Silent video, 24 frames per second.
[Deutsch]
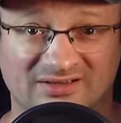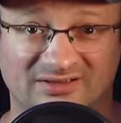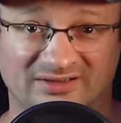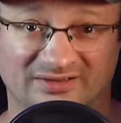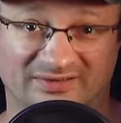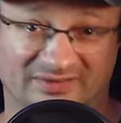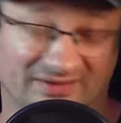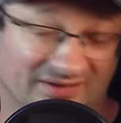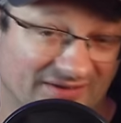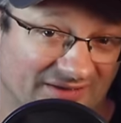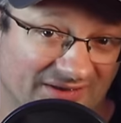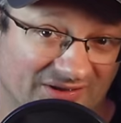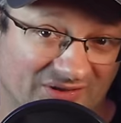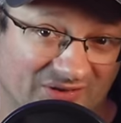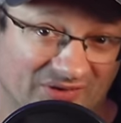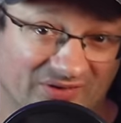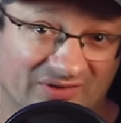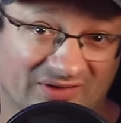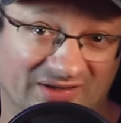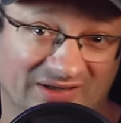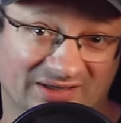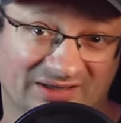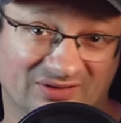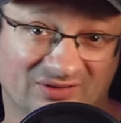Sind
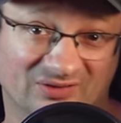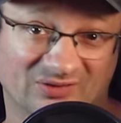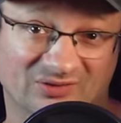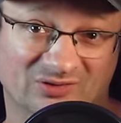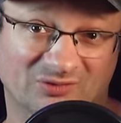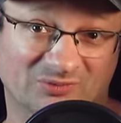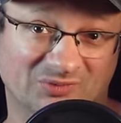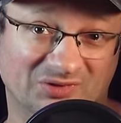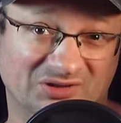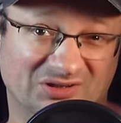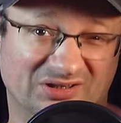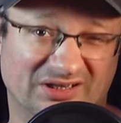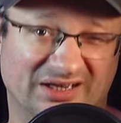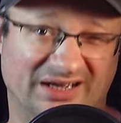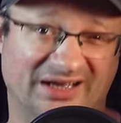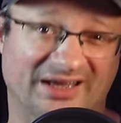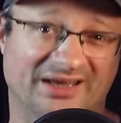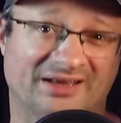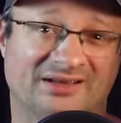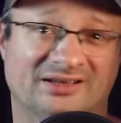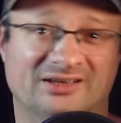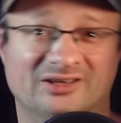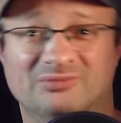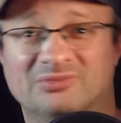Nahrungsergänzungsmittel
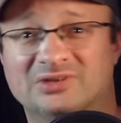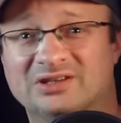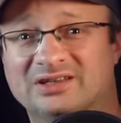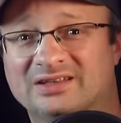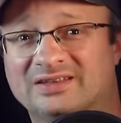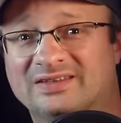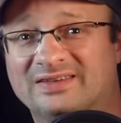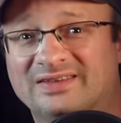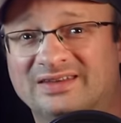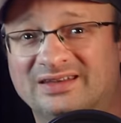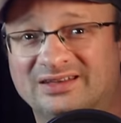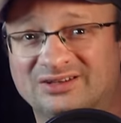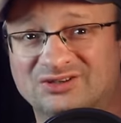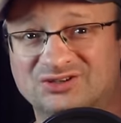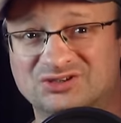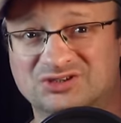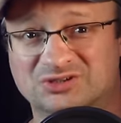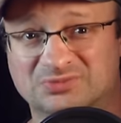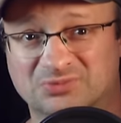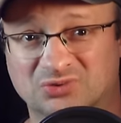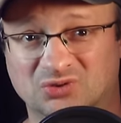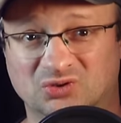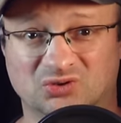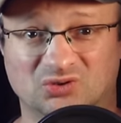eigentlich
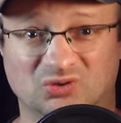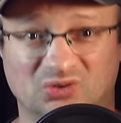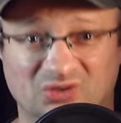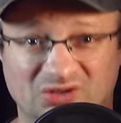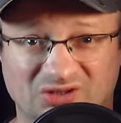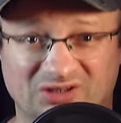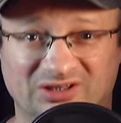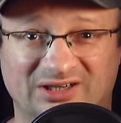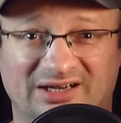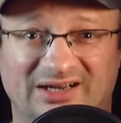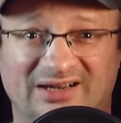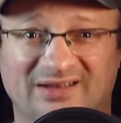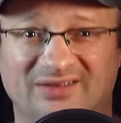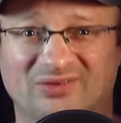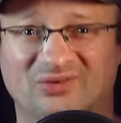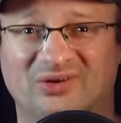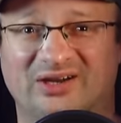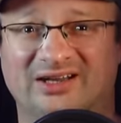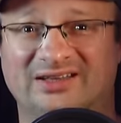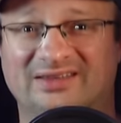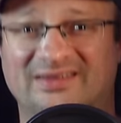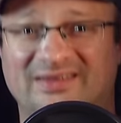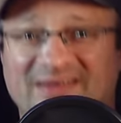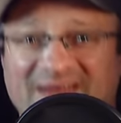medizinische Produkte, also
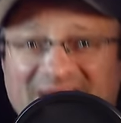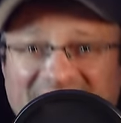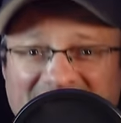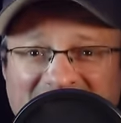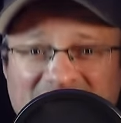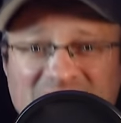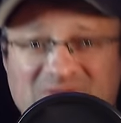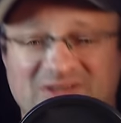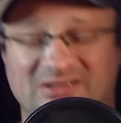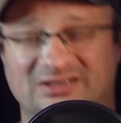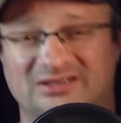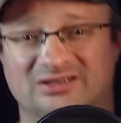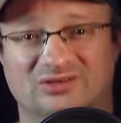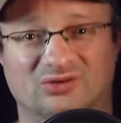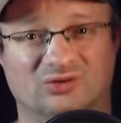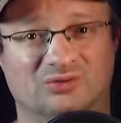Arzneimittel?